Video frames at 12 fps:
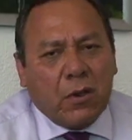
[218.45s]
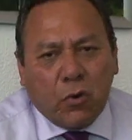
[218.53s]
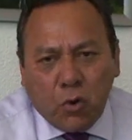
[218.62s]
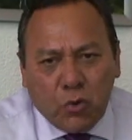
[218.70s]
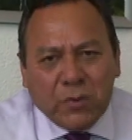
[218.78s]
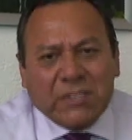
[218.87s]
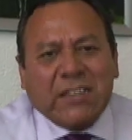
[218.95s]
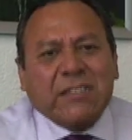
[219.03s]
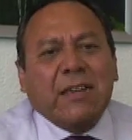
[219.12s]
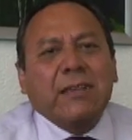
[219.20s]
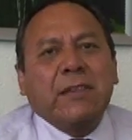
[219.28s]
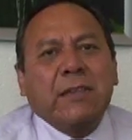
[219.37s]
con nuestras
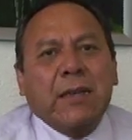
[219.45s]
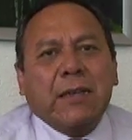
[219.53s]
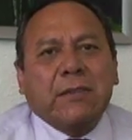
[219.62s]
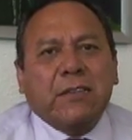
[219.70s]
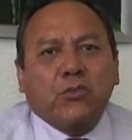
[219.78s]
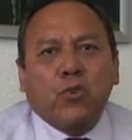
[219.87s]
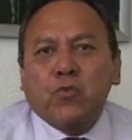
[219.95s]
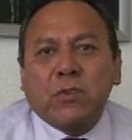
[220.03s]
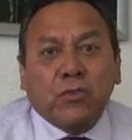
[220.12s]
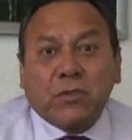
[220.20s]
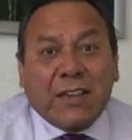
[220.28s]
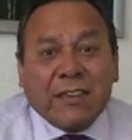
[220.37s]
candidatas, con
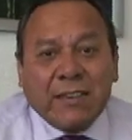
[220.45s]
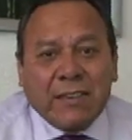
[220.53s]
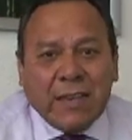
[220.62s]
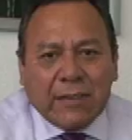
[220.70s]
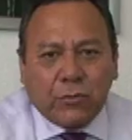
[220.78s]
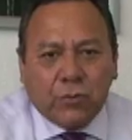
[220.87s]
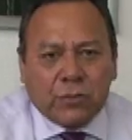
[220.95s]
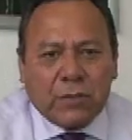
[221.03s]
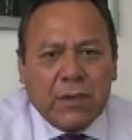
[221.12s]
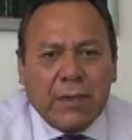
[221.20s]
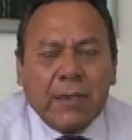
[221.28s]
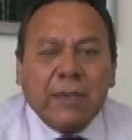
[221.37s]
nuestros candidatos
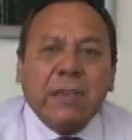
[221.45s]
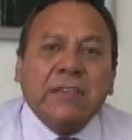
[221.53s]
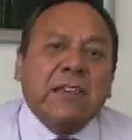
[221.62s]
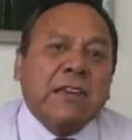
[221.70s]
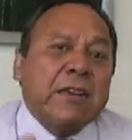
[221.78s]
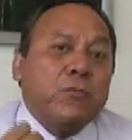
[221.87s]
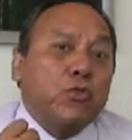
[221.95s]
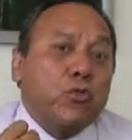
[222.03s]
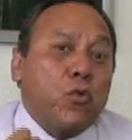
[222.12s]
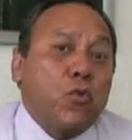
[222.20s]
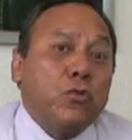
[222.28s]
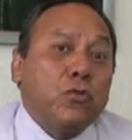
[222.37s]
y saquemos
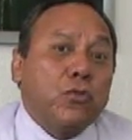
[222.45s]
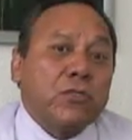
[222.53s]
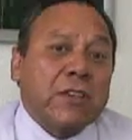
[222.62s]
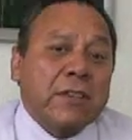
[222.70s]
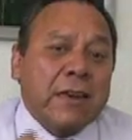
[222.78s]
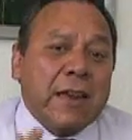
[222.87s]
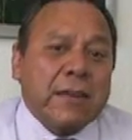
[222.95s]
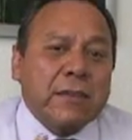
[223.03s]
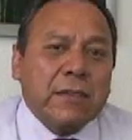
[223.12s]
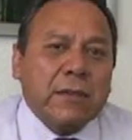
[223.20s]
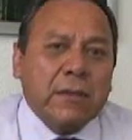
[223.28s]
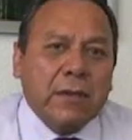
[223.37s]
juntos
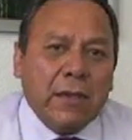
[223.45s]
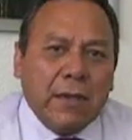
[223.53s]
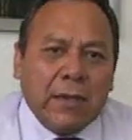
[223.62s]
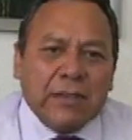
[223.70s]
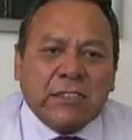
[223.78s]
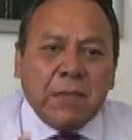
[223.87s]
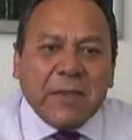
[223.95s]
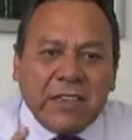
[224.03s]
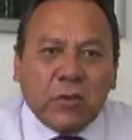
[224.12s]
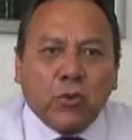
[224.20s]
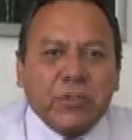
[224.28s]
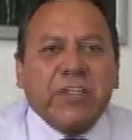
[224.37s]
adelante este
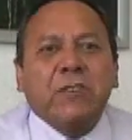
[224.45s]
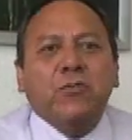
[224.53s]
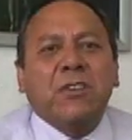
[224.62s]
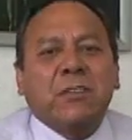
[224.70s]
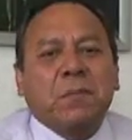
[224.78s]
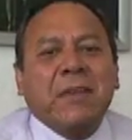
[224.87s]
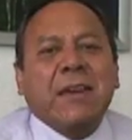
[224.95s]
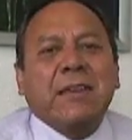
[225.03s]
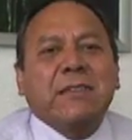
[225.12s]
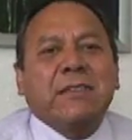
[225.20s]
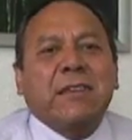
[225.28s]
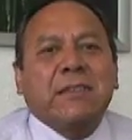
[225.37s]
México lleno de
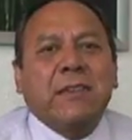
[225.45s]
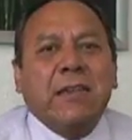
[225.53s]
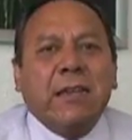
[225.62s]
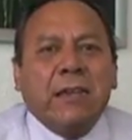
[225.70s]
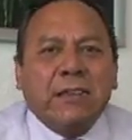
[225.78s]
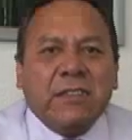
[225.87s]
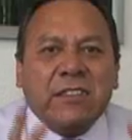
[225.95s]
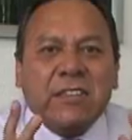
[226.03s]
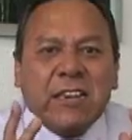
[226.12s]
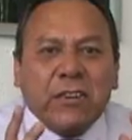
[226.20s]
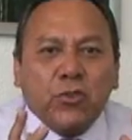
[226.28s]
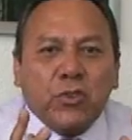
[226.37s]
esperanzas,
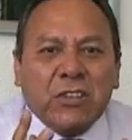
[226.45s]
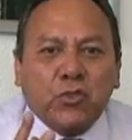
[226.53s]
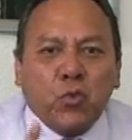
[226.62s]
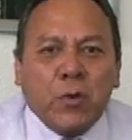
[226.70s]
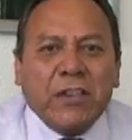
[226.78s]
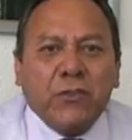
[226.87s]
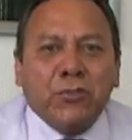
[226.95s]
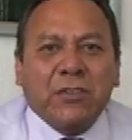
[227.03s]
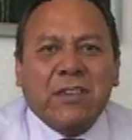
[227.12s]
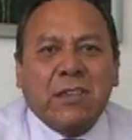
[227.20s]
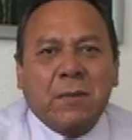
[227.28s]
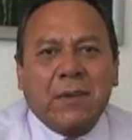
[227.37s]
lleno de sueños
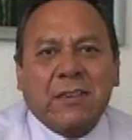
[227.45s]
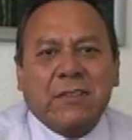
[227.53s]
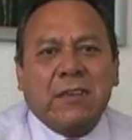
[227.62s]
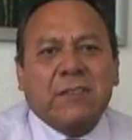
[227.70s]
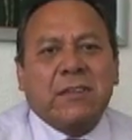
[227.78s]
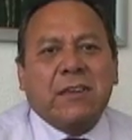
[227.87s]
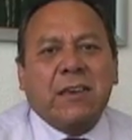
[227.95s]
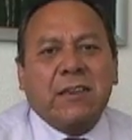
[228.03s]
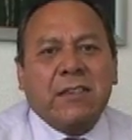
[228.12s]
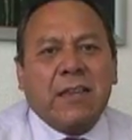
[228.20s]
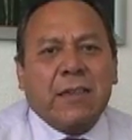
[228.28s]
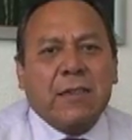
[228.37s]
que deben hacerse
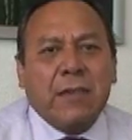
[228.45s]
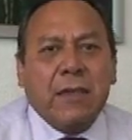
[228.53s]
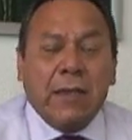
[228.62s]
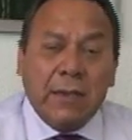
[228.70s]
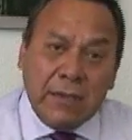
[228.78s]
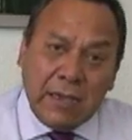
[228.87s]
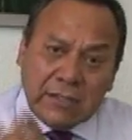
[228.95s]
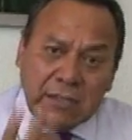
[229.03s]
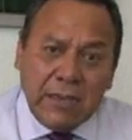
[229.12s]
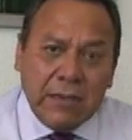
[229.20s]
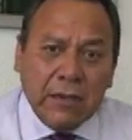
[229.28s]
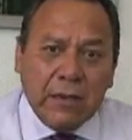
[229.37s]
realidad y
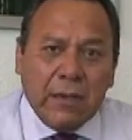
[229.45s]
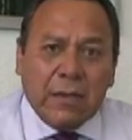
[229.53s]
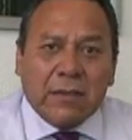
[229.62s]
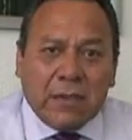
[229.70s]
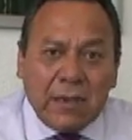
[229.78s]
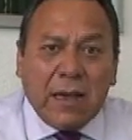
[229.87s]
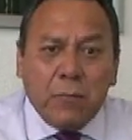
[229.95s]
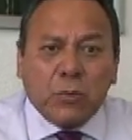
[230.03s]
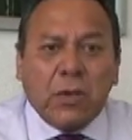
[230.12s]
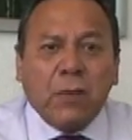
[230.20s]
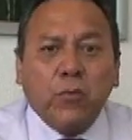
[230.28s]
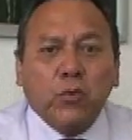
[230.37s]
así tengamos
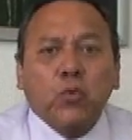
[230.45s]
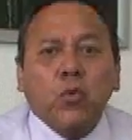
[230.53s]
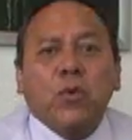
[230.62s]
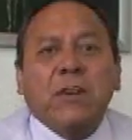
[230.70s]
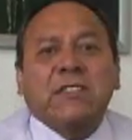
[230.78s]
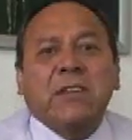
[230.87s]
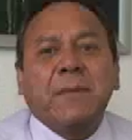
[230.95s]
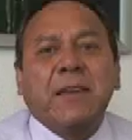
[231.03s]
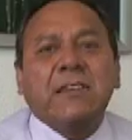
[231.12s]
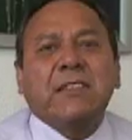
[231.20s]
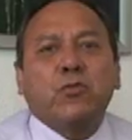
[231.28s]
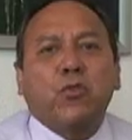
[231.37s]
el futuro que se
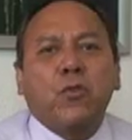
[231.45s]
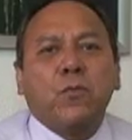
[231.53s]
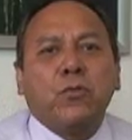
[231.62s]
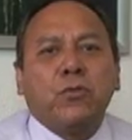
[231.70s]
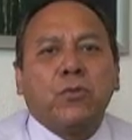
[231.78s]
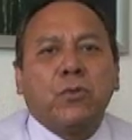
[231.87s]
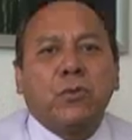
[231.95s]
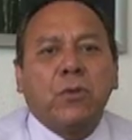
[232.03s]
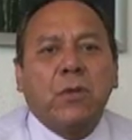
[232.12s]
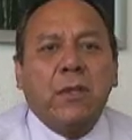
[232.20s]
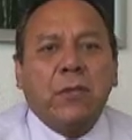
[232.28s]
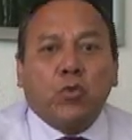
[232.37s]
merece todo mundo
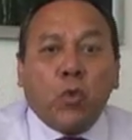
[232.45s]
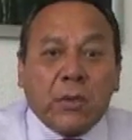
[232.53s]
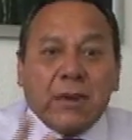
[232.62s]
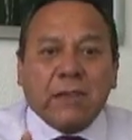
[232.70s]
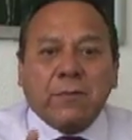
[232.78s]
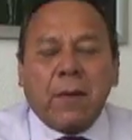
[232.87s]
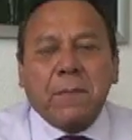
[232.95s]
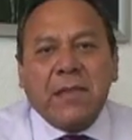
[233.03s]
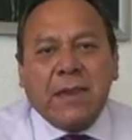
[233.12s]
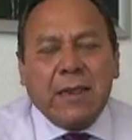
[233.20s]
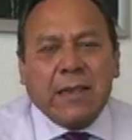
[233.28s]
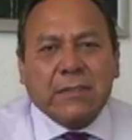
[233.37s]
todas las
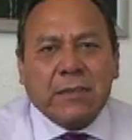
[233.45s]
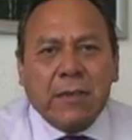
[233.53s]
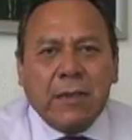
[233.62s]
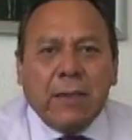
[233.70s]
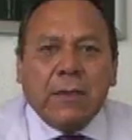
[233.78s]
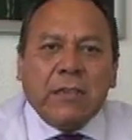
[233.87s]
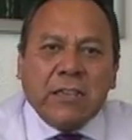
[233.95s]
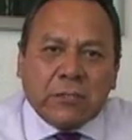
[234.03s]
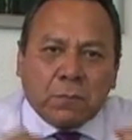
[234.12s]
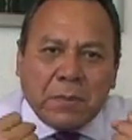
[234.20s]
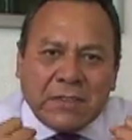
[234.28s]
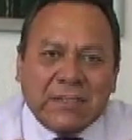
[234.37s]
familias y
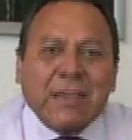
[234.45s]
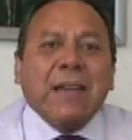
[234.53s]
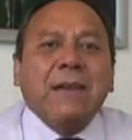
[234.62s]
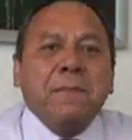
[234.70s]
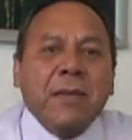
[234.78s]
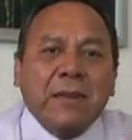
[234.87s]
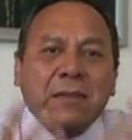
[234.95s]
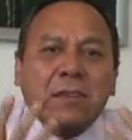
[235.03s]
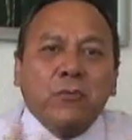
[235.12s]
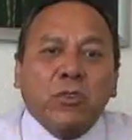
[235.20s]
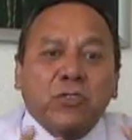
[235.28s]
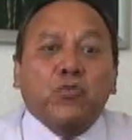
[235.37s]
especialmente
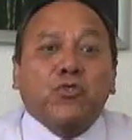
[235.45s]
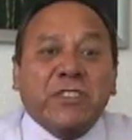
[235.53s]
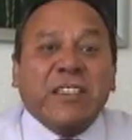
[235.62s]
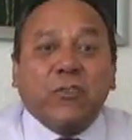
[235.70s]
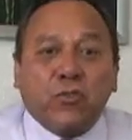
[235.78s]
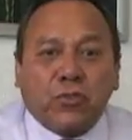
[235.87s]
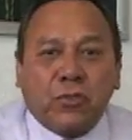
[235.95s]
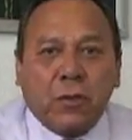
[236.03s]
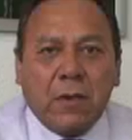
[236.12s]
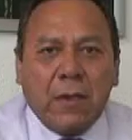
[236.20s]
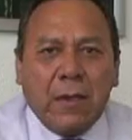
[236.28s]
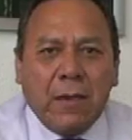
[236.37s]
nuestros hijos.
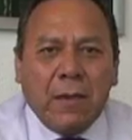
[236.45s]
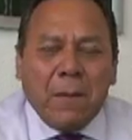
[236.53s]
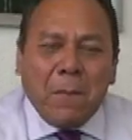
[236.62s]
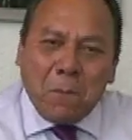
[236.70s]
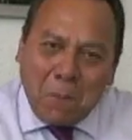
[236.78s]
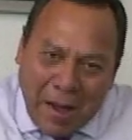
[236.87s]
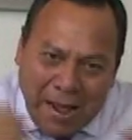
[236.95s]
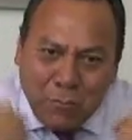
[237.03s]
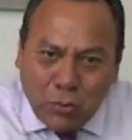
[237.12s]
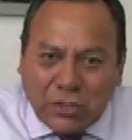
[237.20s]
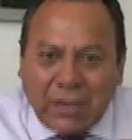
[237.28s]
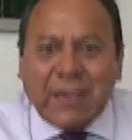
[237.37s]

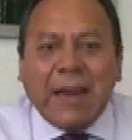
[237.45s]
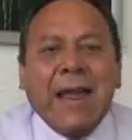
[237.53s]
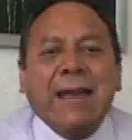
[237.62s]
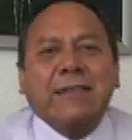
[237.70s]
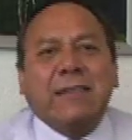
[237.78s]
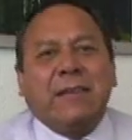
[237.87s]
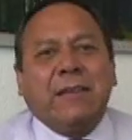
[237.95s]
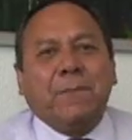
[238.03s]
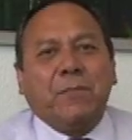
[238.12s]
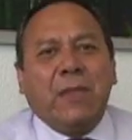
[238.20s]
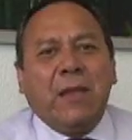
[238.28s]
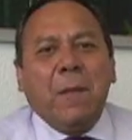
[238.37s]
Vamos adelante,
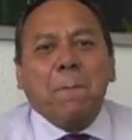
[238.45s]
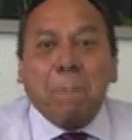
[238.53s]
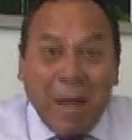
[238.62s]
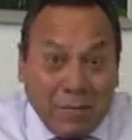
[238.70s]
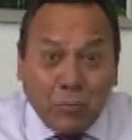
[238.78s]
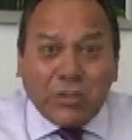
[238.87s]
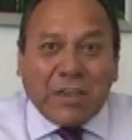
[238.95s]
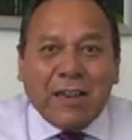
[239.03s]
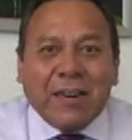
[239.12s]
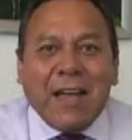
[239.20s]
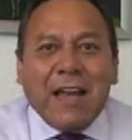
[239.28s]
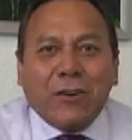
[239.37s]
vamos a
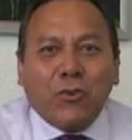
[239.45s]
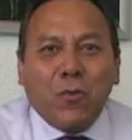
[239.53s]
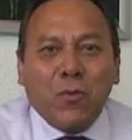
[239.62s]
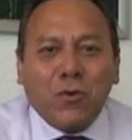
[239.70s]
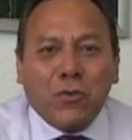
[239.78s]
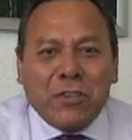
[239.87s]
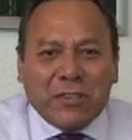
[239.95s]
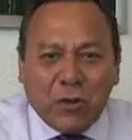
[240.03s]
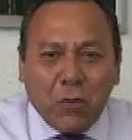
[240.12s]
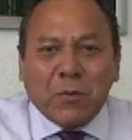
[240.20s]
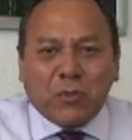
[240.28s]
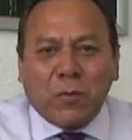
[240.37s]
ganar, como lo dice
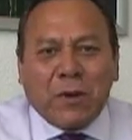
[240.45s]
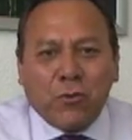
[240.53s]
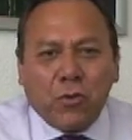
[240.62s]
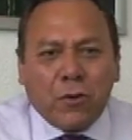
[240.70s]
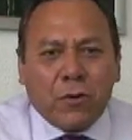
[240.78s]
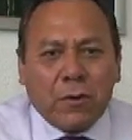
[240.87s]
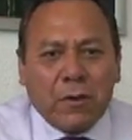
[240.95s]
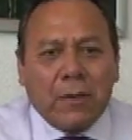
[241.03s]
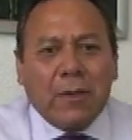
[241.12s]
López Obrador.